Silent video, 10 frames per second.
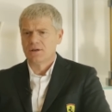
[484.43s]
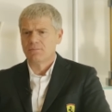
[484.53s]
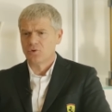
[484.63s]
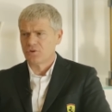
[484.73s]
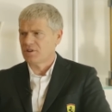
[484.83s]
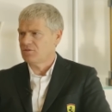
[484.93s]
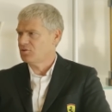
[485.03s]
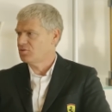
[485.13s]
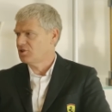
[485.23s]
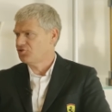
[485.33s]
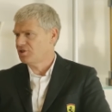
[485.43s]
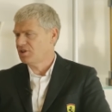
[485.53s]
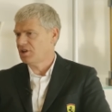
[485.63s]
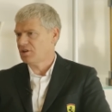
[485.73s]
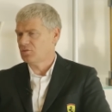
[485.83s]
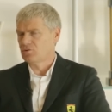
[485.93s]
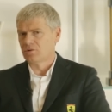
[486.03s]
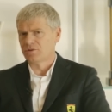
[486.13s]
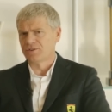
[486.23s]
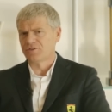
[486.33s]
molte vetture GT hanno
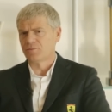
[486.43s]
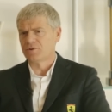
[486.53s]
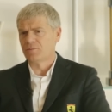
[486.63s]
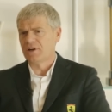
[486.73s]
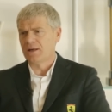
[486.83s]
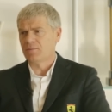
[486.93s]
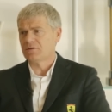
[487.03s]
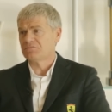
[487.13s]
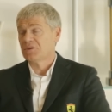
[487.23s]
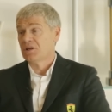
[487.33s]
avuto lo stesso problema.